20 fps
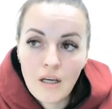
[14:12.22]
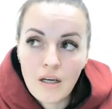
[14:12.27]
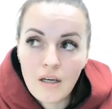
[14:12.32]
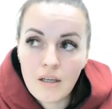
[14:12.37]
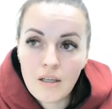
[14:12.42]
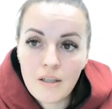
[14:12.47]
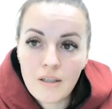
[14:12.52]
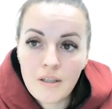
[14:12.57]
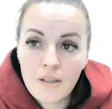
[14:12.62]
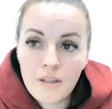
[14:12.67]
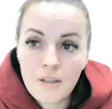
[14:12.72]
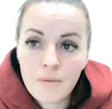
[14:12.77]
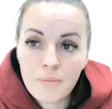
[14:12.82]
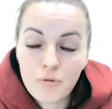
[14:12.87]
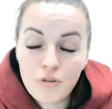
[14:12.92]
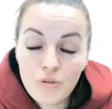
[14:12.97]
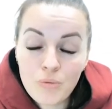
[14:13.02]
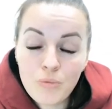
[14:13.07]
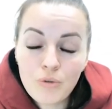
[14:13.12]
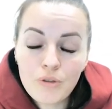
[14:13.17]
а,
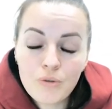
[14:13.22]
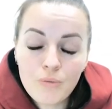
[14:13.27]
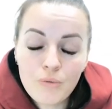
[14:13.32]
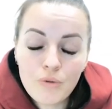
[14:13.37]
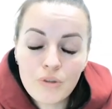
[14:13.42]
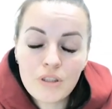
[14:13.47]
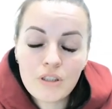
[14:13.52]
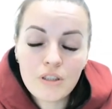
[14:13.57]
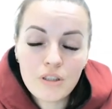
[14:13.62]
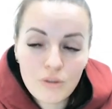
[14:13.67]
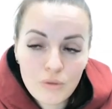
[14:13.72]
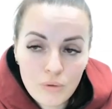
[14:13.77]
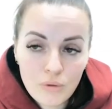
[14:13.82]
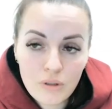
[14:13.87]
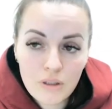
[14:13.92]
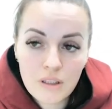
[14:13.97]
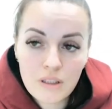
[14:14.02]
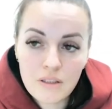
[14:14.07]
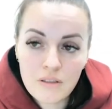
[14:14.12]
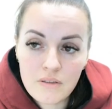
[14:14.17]
почему его
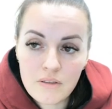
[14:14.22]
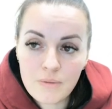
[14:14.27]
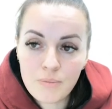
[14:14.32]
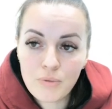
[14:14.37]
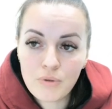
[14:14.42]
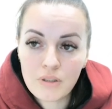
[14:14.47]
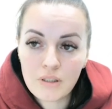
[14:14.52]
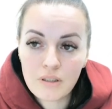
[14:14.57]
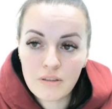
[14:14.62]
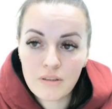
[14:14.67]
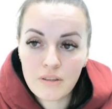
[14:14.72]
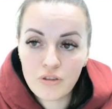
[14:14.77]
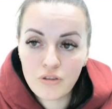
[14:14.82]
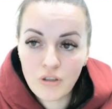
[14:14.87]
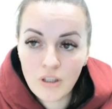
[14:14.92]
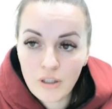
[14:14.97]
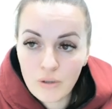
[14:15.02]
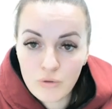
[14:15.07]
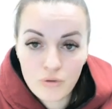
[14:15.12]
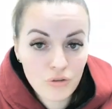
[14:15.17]
диетологи до сих пор
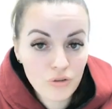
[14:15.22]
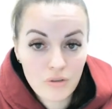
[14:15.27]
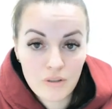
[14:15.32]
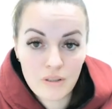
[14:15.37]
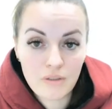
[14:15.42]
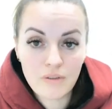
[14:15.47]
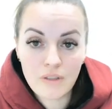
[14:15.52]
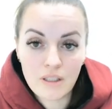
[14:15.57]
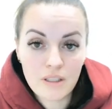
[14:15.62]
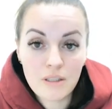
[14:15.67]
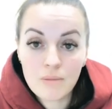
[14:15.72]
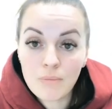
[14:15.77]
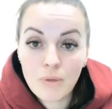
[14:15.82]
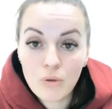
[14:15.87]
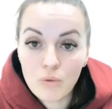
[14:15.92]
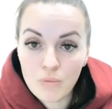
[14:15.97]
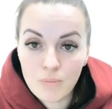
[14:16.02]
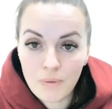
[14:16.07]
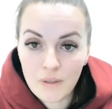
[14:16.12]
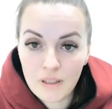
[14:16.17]
назначают, честно говоря, не
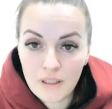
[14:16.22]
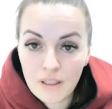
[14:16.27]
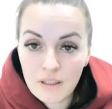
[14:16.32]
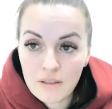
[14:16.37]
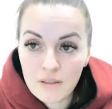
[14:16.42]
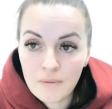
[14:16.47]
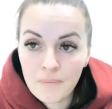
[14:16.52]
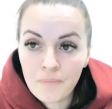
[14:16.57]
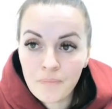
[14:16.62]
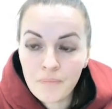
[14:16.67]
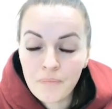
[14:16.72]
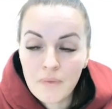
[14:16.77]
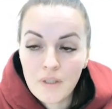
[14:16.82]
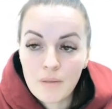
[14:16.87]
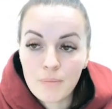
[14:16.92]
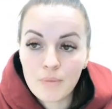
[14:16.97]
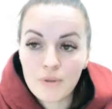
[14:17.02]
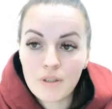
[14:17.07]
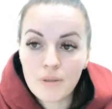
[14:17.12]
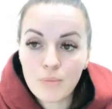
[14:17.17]
могу понять,
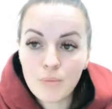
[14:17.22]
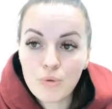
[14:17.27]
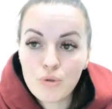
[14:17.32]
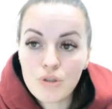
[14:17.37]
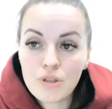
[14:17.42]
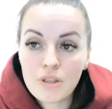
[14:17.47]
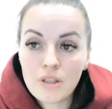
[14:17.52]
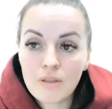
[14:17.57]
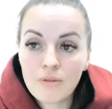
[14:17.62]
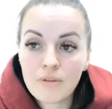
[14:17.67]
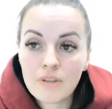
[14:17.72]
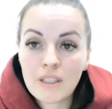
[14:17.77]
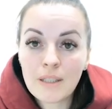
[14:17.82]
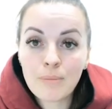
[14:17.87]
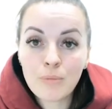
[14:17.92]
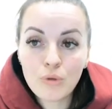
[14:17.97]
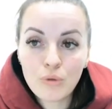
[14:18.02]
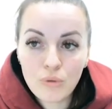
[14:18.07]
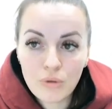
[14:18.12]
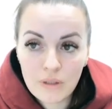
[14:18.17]
потому что на
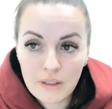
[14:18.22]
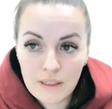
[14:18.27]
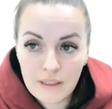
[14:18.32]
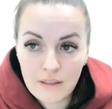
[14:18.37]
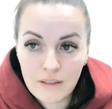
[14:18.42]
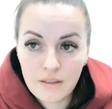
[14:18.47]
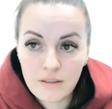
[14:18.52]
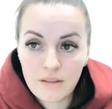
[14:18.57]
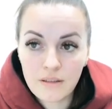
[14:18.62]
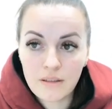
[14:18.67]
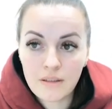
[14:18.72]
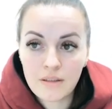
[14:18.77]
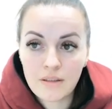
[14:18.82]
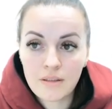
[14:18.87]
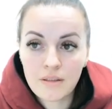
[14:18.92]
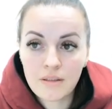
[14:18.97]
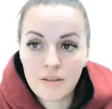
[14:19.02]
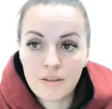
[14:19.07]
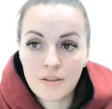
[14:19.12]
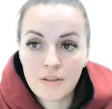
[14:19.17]
многих,
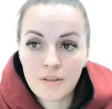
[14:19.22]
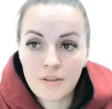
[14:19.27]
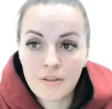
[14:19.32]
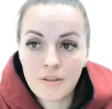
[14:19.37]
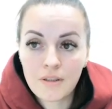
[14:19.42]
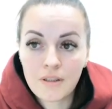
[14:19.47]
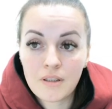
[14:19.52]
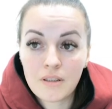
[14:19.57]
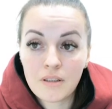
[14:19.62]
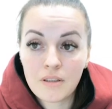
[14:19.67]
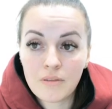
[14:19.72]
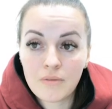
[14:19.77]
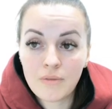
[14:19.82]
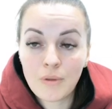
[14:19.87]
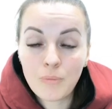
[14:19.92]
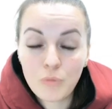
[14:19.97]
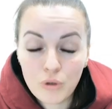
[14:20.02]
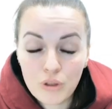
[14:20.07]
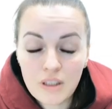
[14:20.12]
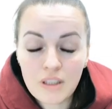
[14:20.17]
а, во
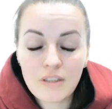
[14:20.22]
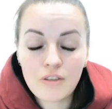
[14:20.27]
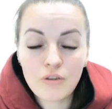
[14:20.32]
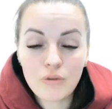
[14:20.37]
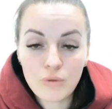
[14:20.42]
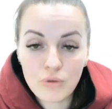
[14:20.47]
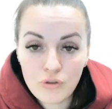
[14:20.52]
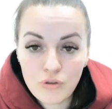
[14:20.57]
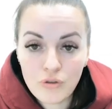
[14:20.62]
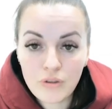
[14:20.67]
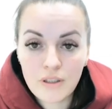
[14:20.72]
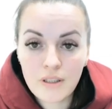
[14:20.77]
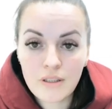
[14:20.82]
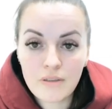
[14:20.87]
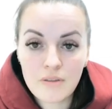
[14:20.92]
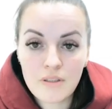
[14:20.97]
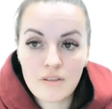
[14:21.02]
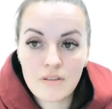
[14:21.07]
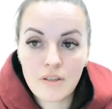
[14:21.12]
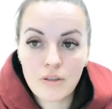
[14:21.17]
многих источниках
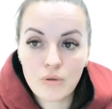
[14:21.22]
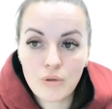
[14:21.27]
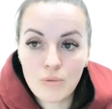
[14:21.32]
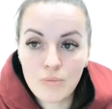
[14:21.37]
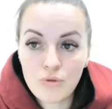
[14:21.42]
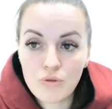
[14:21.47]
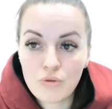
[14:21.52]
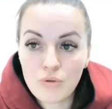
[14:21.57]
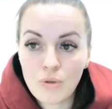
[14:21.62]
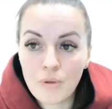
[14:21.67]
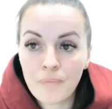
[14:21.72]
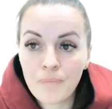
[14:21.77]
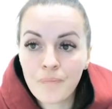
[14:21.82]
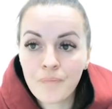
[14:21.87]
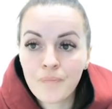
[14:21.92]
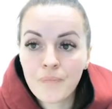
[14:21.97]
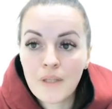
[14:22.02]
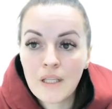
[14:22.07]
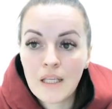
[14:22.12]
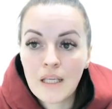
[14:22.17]
говорится о том, что
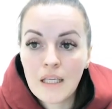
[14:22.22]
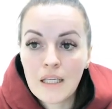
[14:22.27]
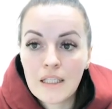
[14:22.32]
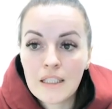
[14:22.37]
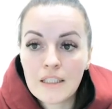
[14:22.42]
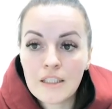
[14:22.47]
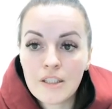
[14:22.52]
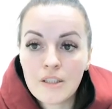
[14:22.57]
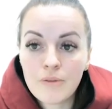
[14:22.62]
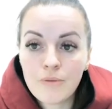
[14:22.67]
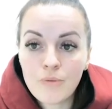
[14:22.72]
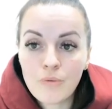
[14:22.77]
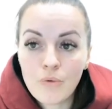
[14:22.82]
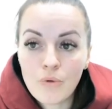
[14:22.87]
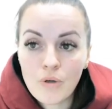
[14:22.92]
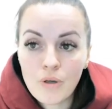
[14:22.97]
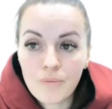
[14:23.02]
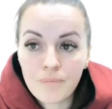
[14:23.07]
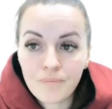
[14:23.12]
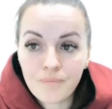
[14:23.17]

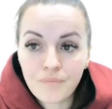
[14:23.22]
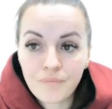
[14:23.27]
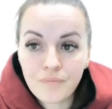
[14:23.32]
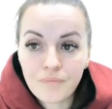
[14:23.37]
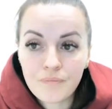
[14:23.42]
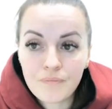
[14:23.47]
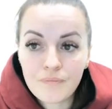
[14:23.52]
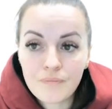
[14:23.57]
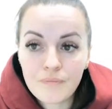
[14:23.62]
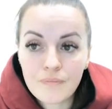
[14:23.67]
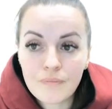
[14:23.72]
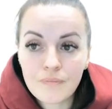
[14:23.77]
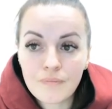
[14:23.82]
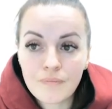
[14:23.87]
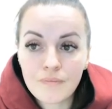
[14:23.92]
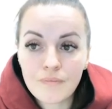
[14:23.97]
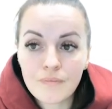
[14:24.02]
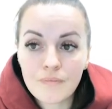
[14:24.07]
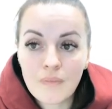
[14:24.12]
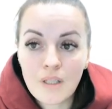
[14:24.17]
его
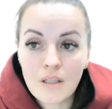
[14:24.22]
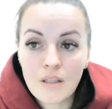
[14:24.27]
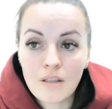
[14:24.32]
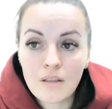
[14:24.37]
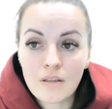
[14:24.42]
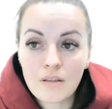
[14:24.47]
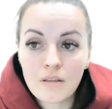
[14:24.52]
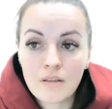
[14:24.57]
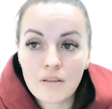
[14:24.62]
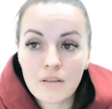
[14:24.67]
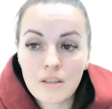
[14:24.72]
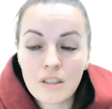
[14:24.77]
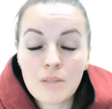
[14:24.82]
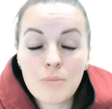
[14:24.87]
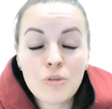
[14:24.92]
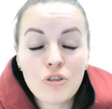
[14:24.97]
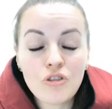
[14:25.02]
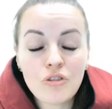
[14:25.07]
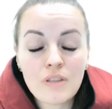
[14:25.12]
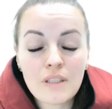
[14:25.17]
э,
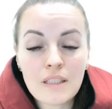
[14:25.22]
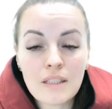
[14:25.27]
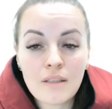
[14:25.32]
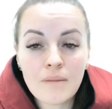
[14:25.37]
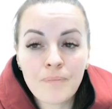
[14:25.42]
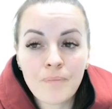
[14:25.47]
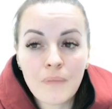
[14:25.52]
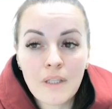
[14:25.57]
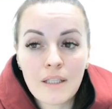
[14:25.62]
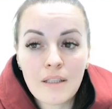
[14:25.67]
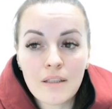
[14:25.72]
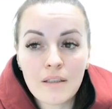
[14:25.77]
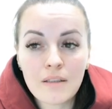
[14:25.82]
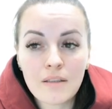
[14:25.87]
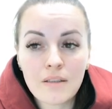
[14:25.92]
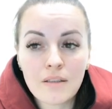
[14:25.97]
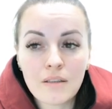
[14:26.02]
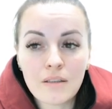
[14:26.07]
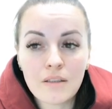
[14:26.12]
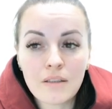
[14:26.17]
химический,
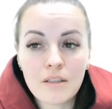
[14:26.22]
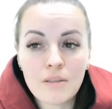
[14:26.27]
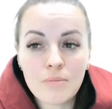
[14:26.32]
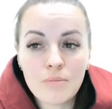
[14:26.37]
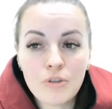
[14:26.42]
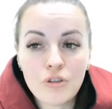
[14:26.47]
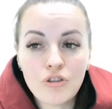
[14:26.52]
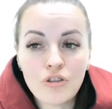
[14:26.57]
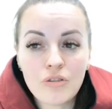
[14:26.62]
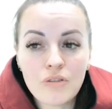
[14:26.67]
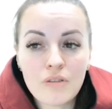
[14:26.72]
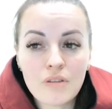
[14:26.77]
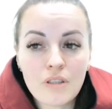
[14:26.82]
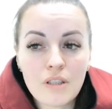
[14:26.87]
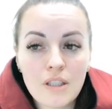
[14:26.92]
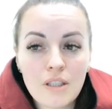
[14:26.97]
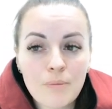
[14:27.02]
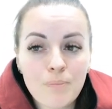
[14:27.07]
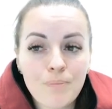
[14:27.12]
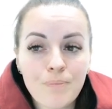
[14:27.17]
э,
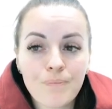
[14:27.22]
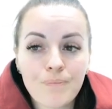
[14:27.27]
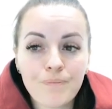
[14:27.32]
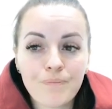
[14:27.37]
химический